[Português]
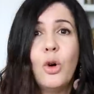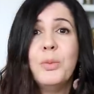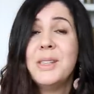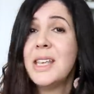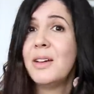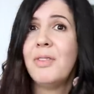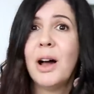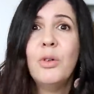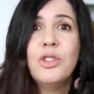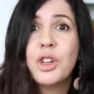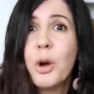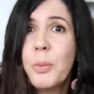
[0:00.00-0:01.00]
observar
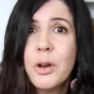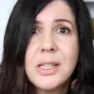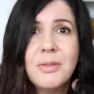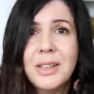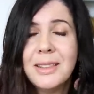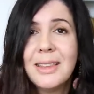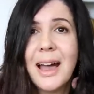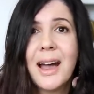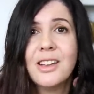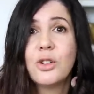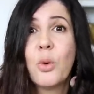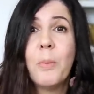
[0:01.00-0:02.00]
onde que eu posso
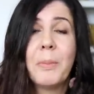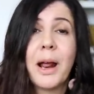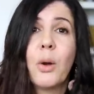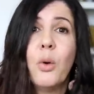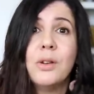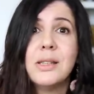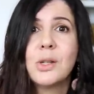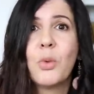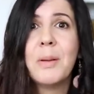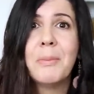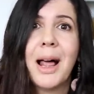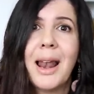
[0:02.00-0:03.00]
evitar de comprar coisas
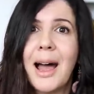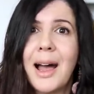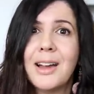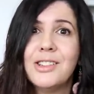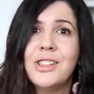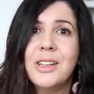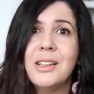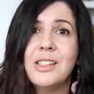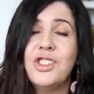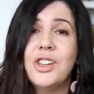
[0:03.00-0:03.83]
com embalagens,